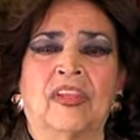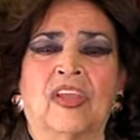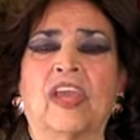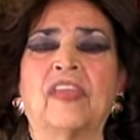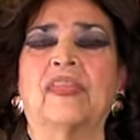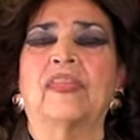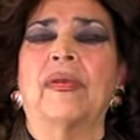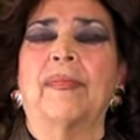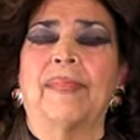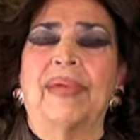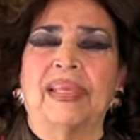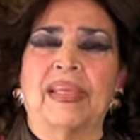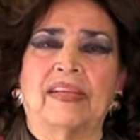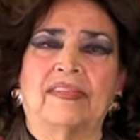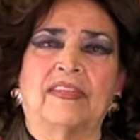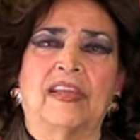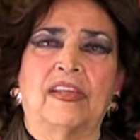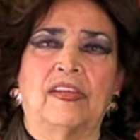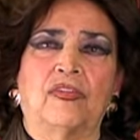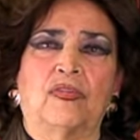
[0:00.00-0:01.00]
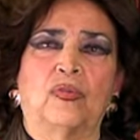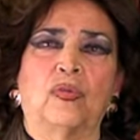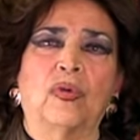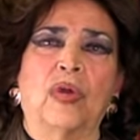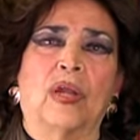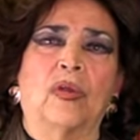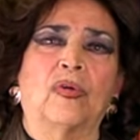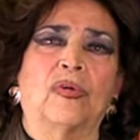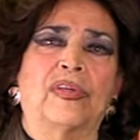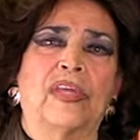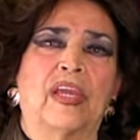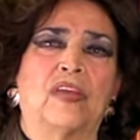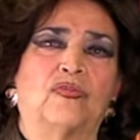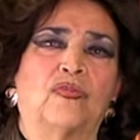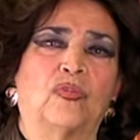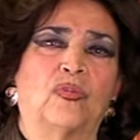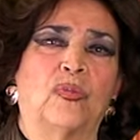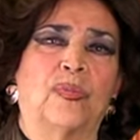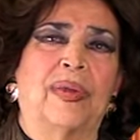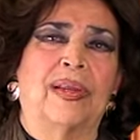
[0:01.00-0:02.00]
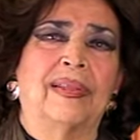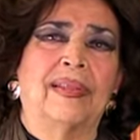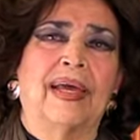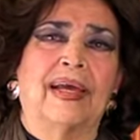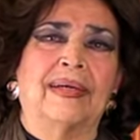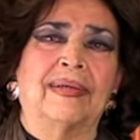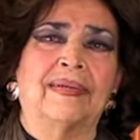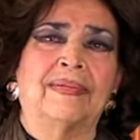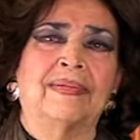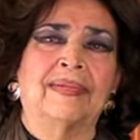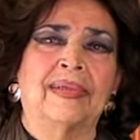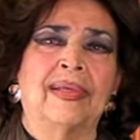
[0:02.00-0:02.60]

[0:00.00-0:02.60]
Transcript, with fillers: Qué tamaña salisura lo que ha hecho tu maldad.